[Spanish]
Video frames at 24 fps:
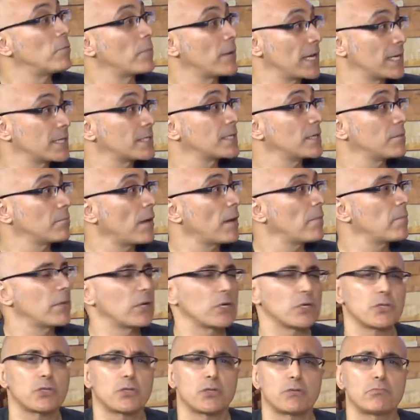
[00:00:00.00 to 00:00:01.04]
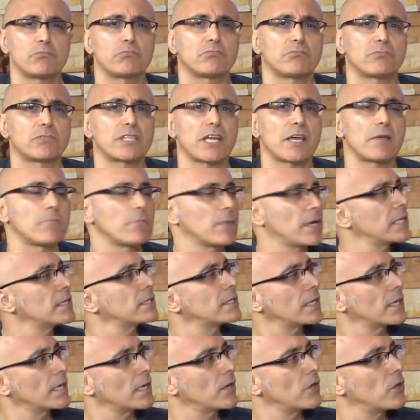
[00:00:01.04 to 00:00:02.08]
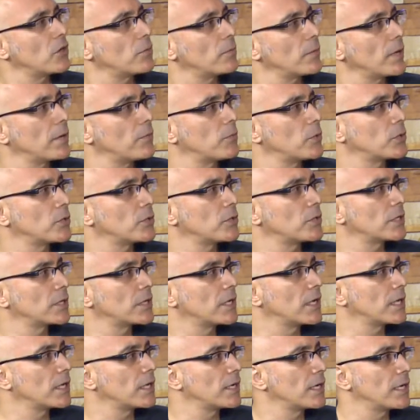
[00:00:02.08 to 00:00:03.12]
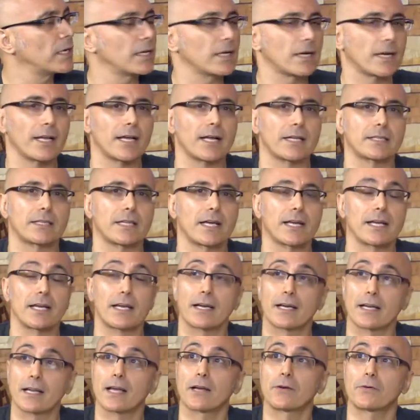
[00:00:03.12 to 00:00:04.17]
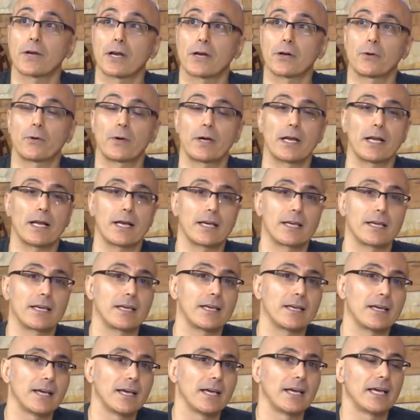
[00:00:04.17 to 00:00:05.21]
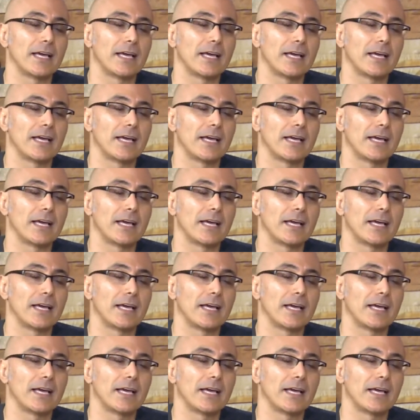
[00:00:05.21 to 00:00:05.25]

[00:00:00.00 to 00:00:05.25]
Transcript: meses. Más o menos son seis meses que yo me demoro en, en redactar, en crear una novela y,